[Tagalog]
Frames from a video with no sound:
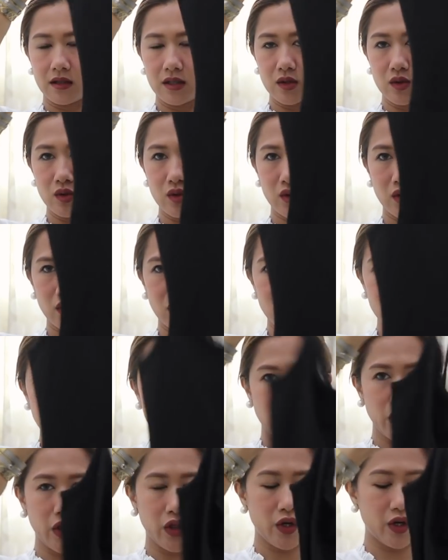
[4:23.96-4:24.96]
sinusuot ko
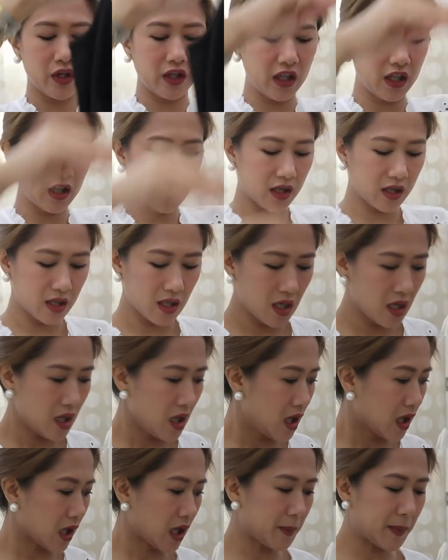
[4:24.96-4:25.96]
siya underneath
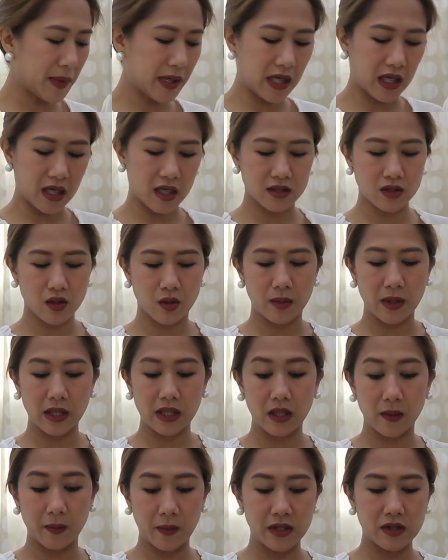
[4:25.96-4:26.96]
kapag uh, sobrang
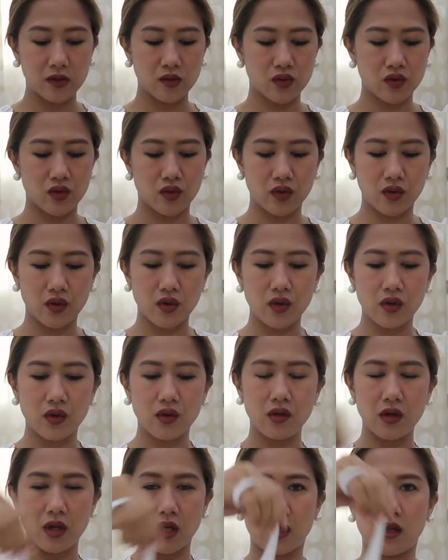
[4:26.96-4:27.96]
nipis ng suot ko.
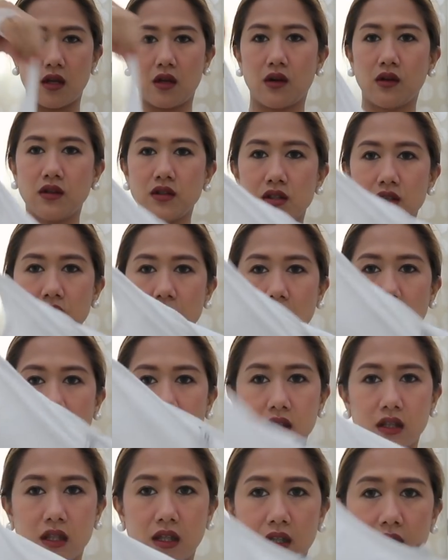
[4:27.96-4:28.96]
And I also
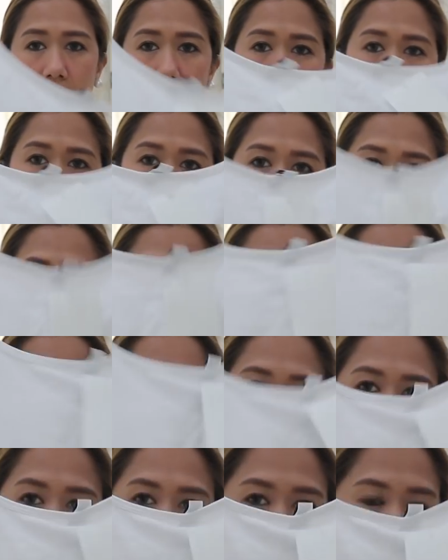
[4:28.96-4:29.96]
got it in white,
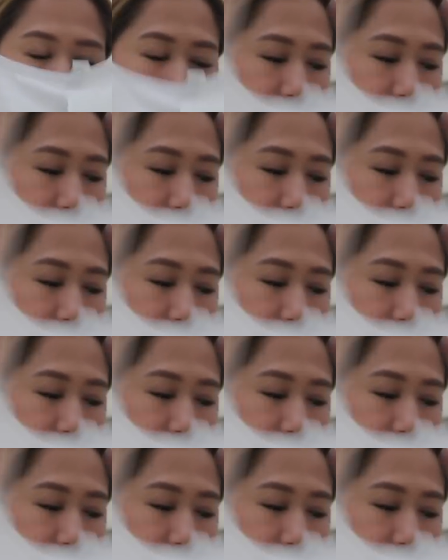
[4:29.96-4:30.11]
color white.